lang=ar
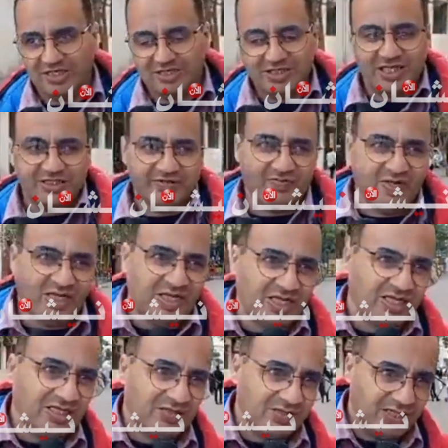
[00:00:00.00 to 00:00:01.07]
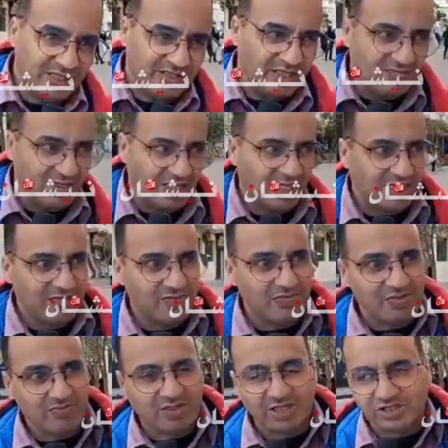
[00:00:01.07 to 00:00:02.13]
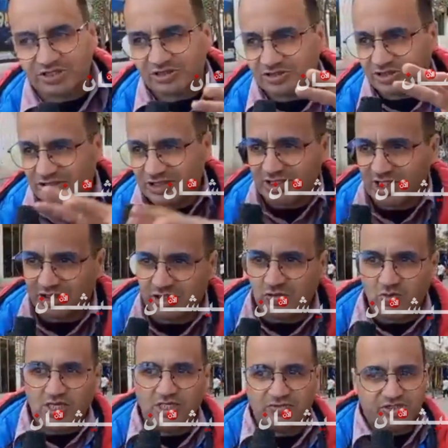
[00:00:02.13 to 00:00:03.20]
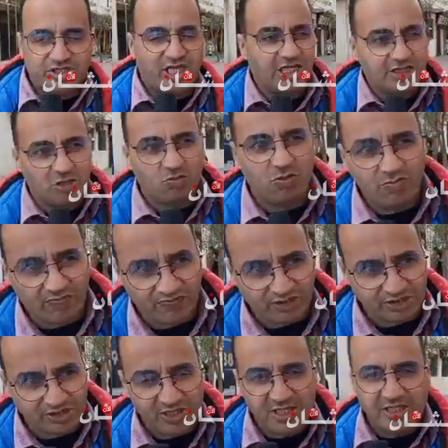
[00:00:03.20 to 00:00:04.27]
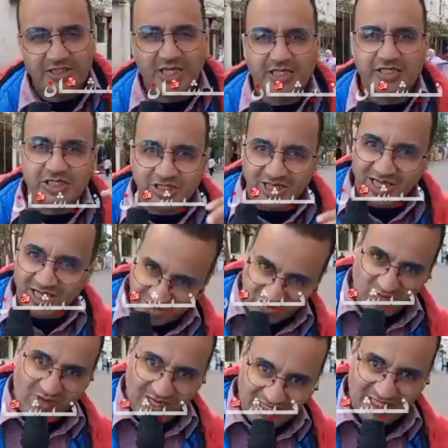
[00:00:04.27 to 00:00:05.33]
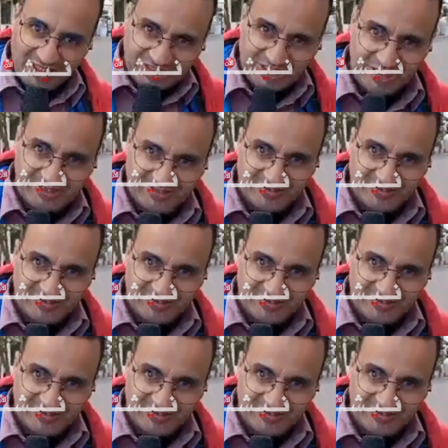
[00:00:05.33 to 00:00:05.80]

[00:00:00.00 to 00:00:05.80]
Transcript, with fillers: يعني ما احنا المغاربه ما يمكنش نتصنع شي واحد في شي حاجه هو ما فيهش يعني عاشوا معايا هادشي هذا